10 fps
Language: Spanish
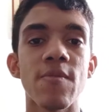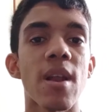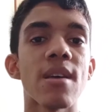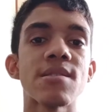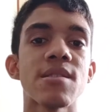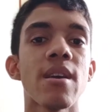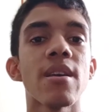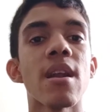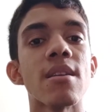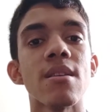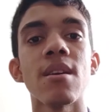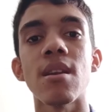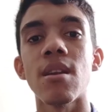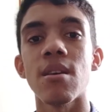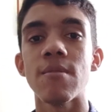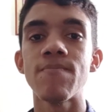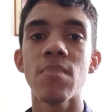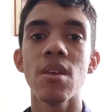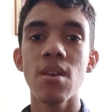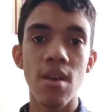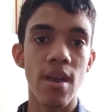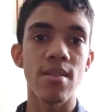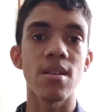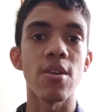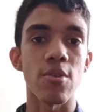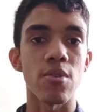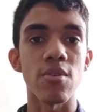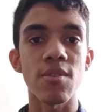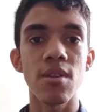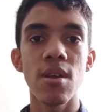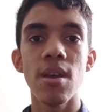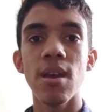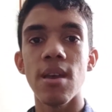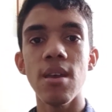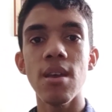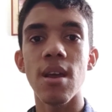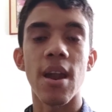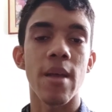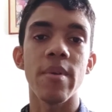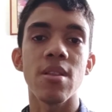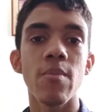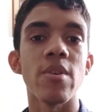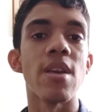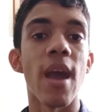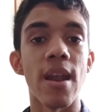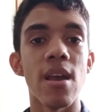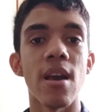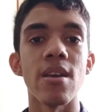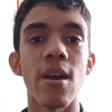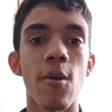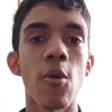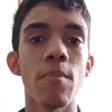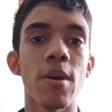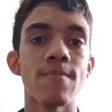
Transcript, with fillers: Francia, Inglaterra, entre otros. Y claramente pues llegaría aquí a Colombia.